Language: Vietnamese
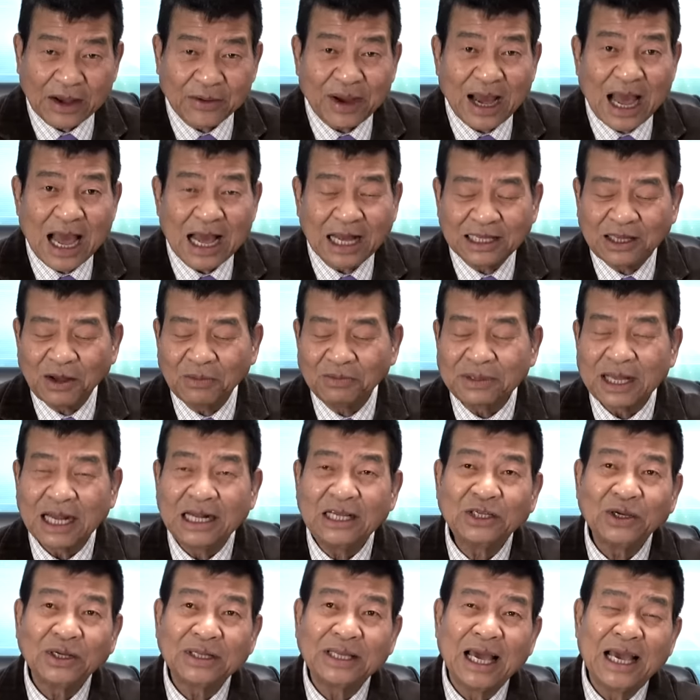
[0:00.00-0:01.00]
của các hãng thông
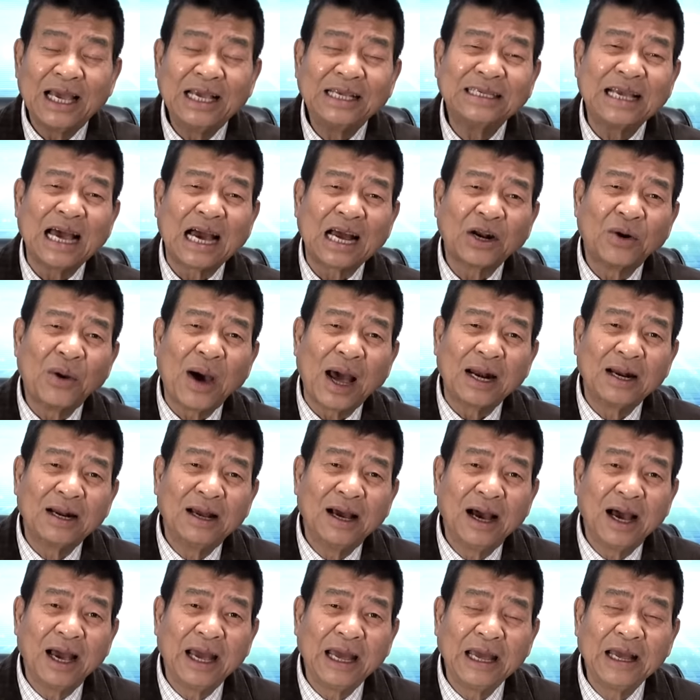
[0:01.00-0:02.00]
tấn cho thấy rằng đoàn
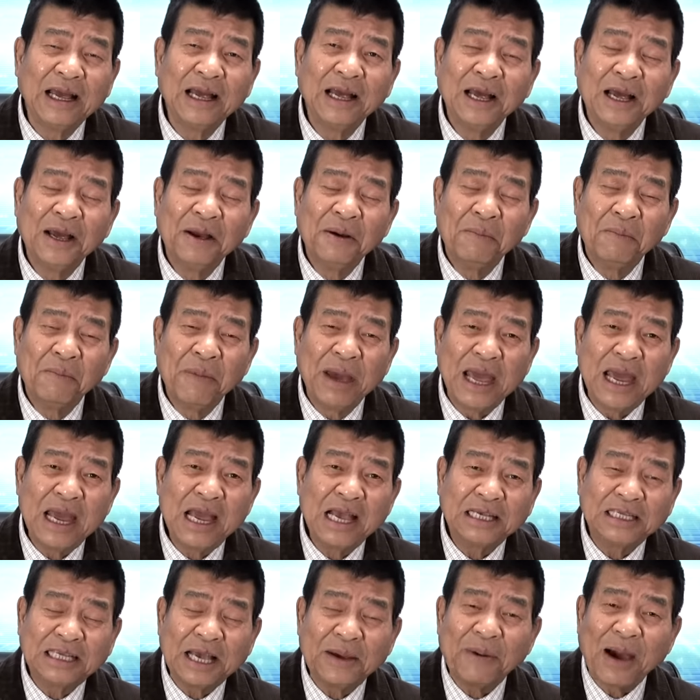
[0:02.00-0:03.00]
người
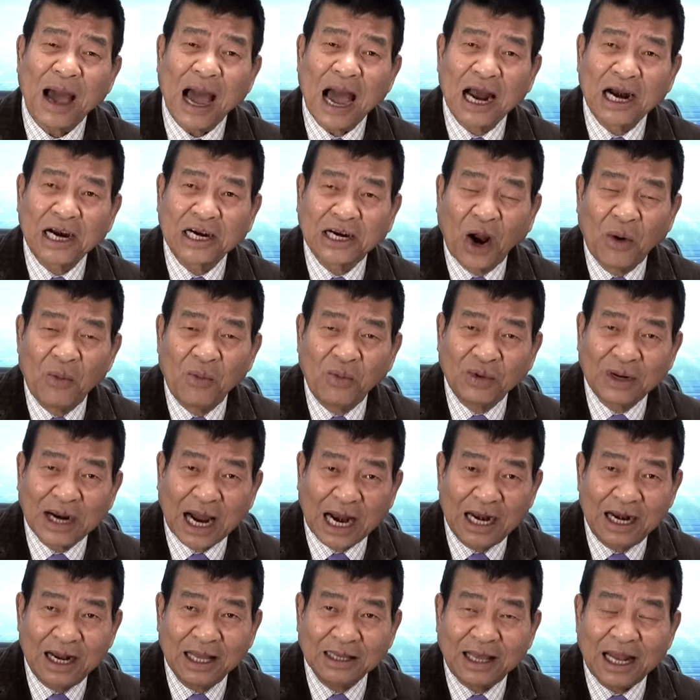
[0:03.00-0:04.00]
Mỹ xếp hàng rồng
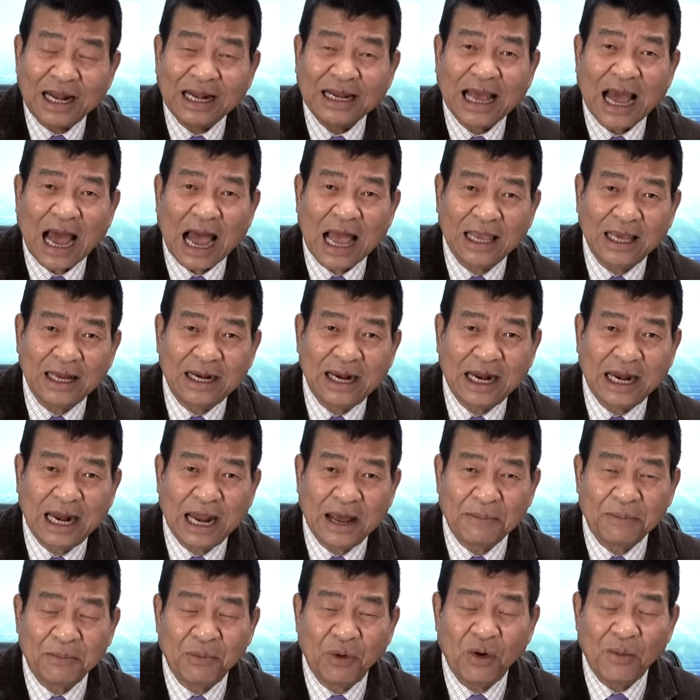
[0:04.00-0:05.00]
rắn ở tất cả những địa
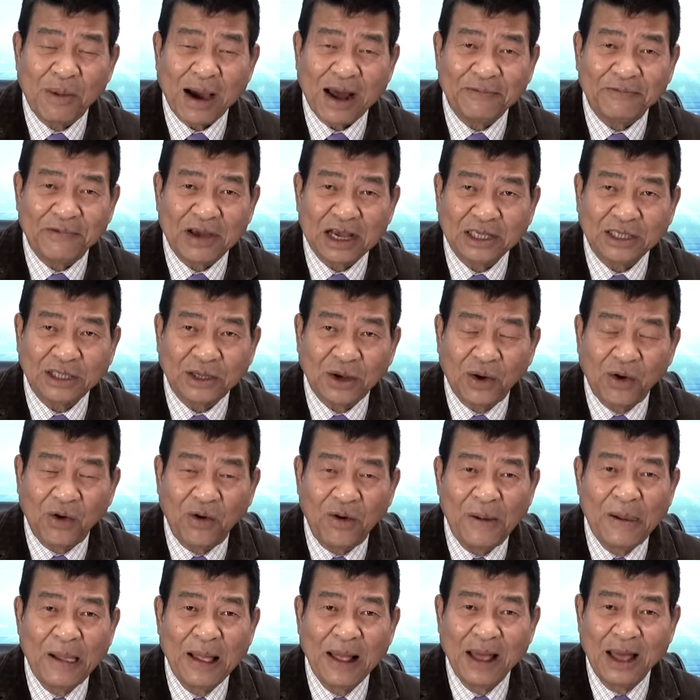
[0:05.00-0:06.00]
điểm mua bán vé
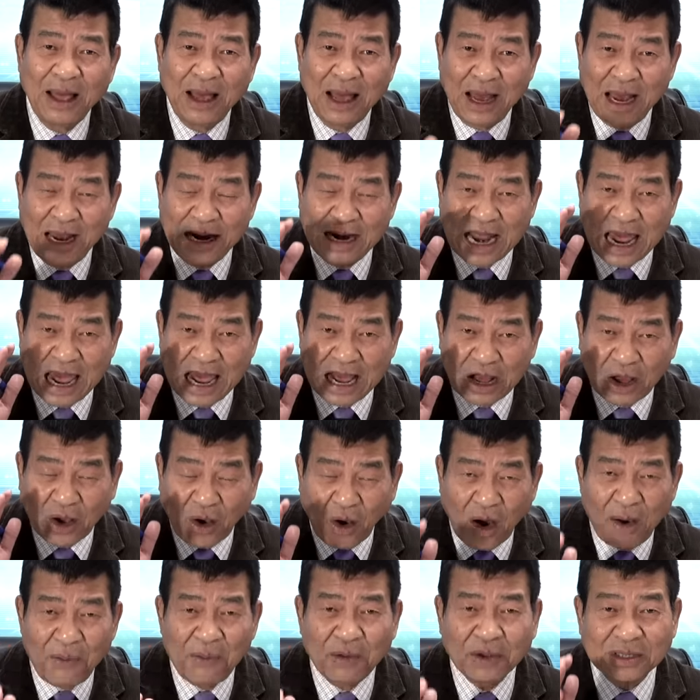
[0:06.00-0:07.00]
số để
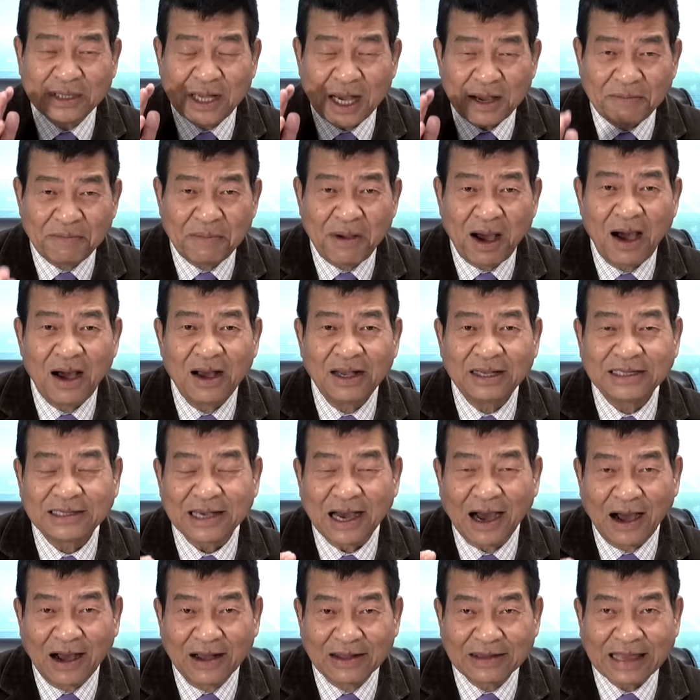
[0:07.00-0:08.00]
có một giấc mơ
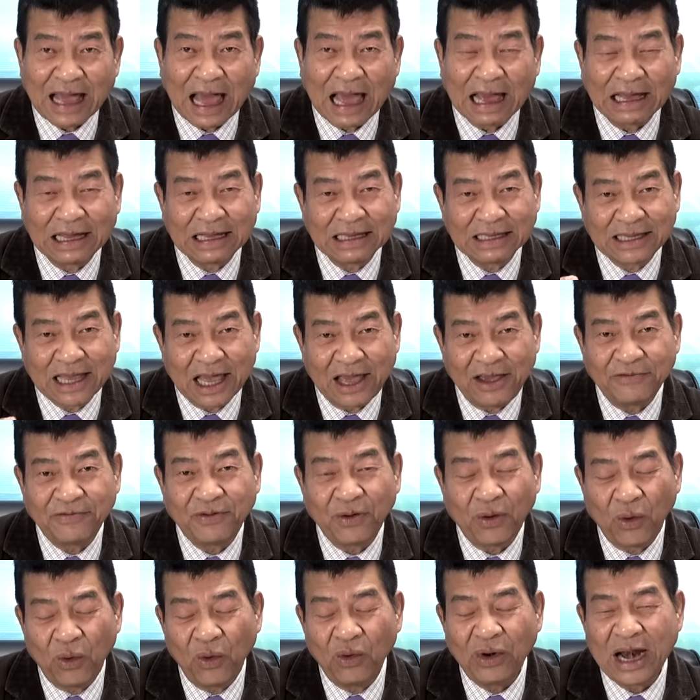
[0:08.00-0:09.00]
trở thành tỷ
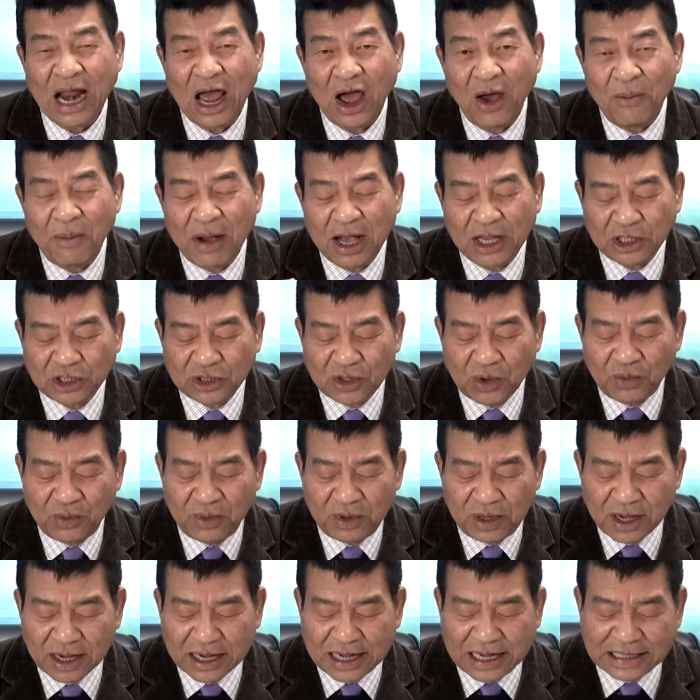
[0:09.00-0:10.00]
phú nếu mà
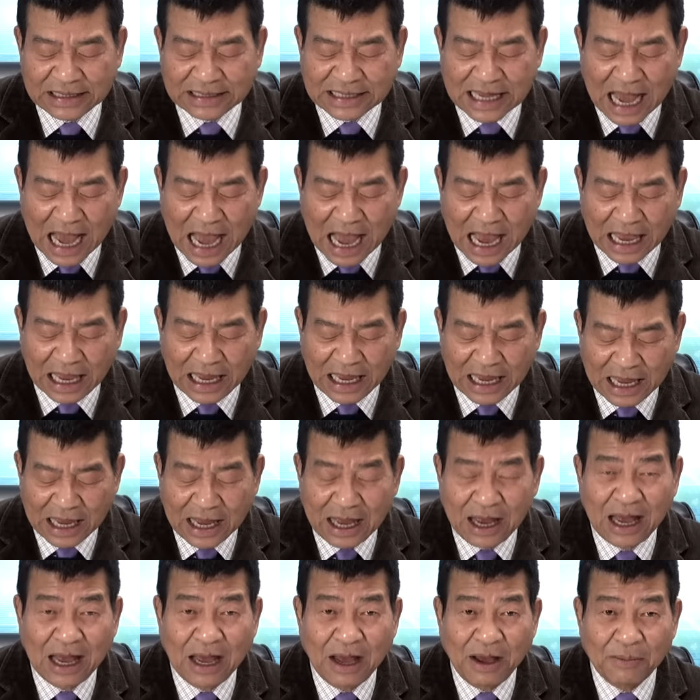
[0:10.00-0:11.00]
trúng được cái giải
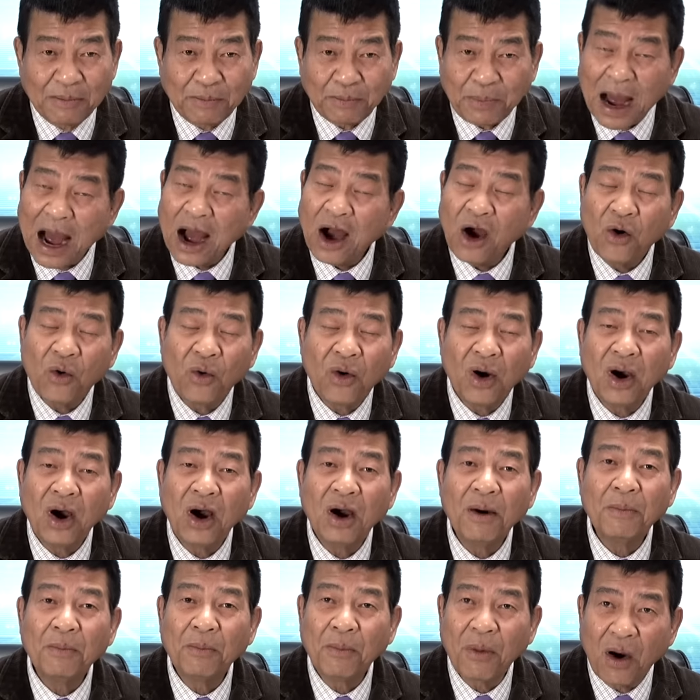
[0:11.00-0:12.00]

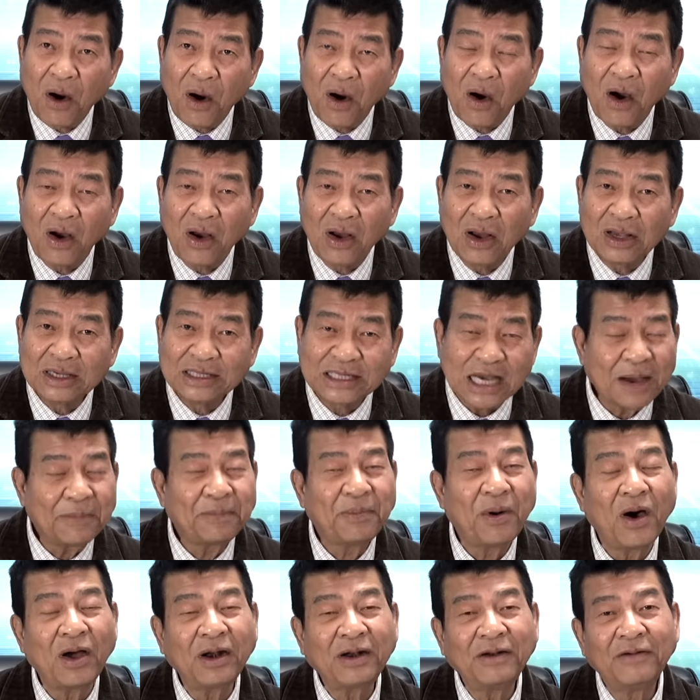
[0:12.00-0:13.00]
Powerball
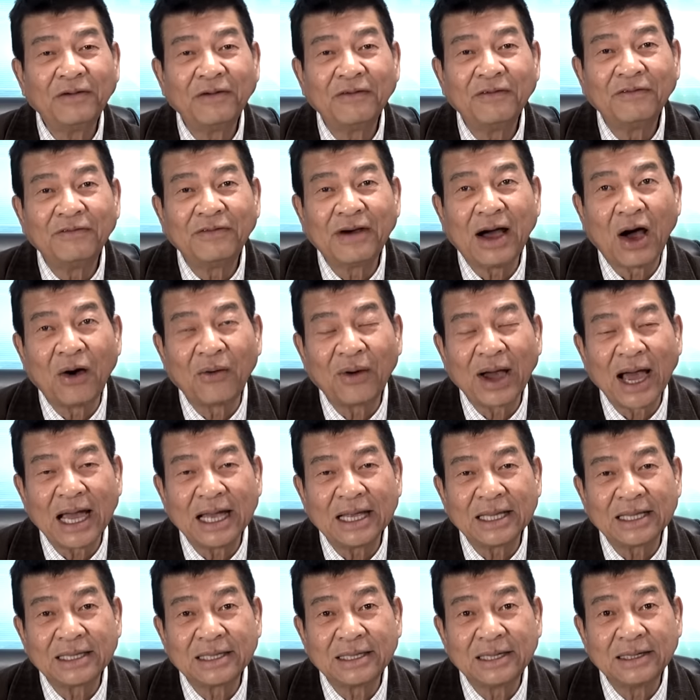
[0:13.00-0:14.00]
Jackpot vào
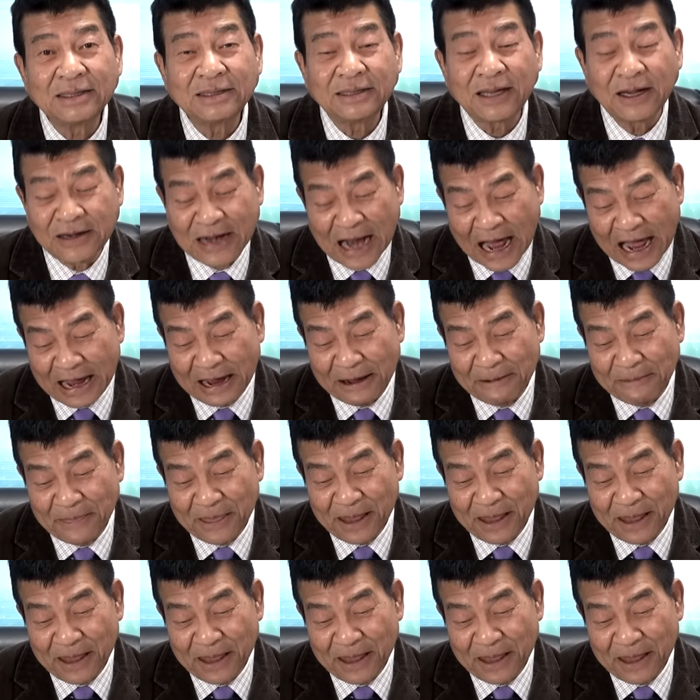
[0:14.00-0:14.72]
ngày thứ tư này.